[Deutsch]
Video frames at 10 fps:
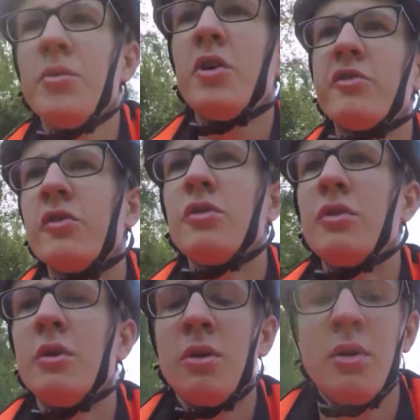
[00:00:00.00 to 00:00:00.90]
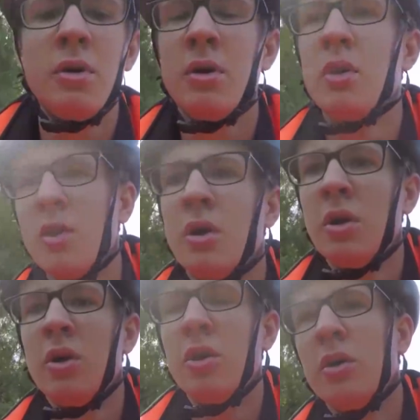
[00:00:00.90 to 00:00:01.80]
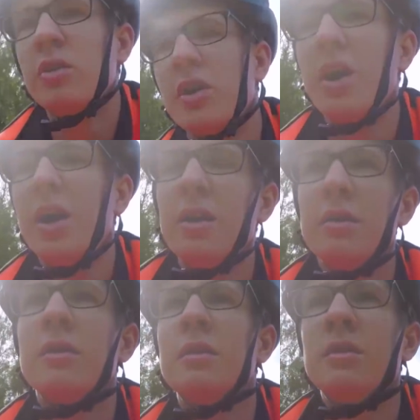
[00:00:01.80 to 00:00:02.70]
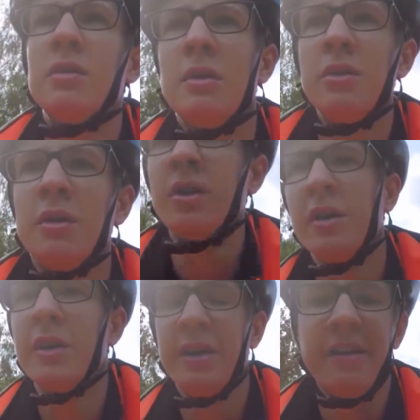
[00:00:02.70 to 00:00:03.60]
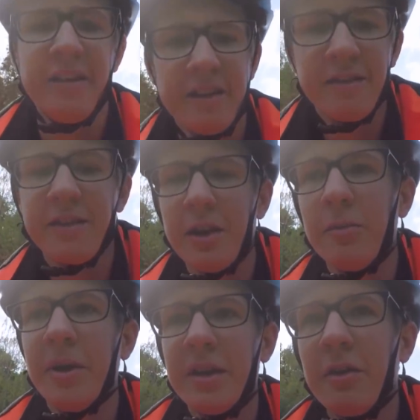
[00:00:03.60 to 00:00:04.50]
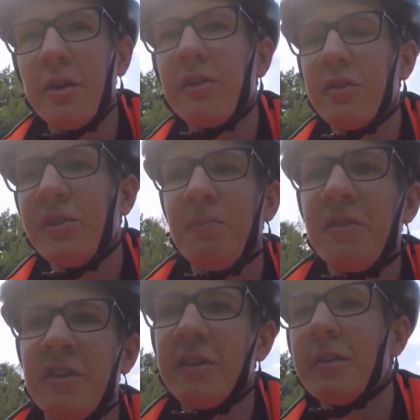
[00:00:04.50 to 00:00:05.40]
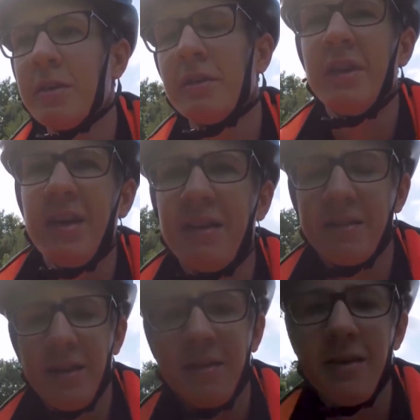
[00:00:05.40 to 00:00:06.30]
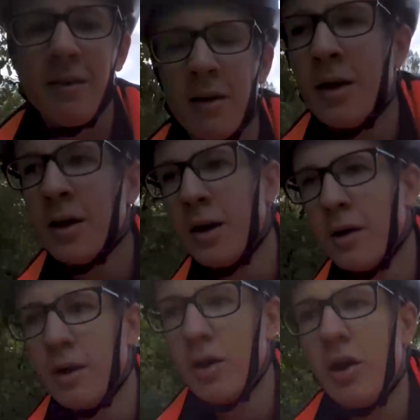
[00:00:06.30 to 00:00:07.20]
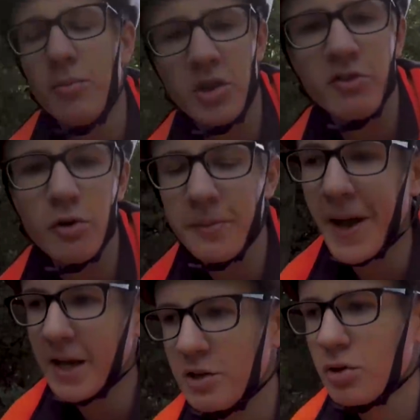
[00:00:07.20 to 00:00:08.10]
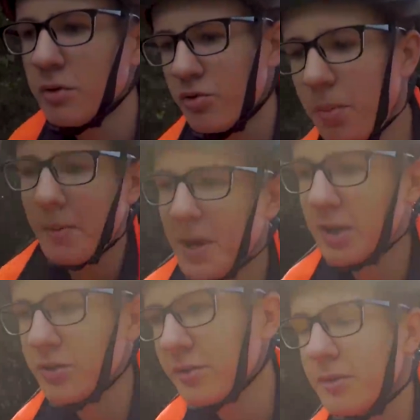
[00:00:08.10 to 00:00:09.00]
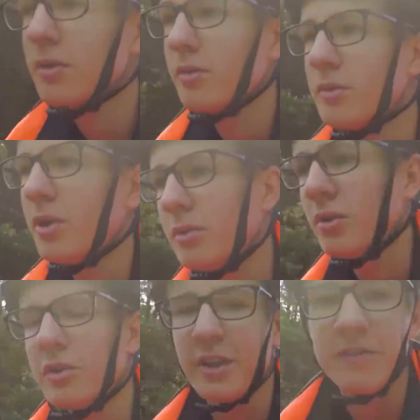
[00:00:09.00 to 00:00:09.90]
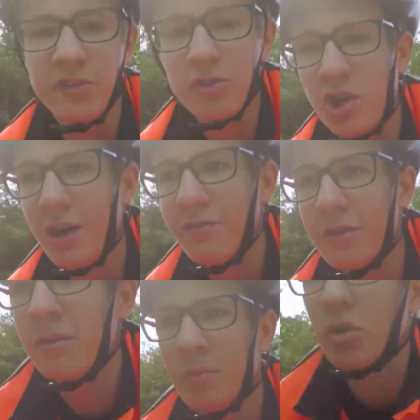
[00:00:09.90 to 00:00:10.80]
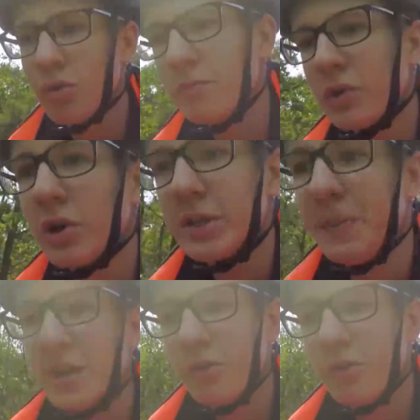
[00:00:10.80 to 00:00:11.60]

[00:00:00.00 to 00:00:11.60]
noch so ja, 60 Kilometer oder so, 70, ne eher 60. Ähm, dann suche ich mir eigentlich schon einen Supermarkt, Wow. Oh, und dann was zu schlafen. Mal gucken, wo ich heute penne,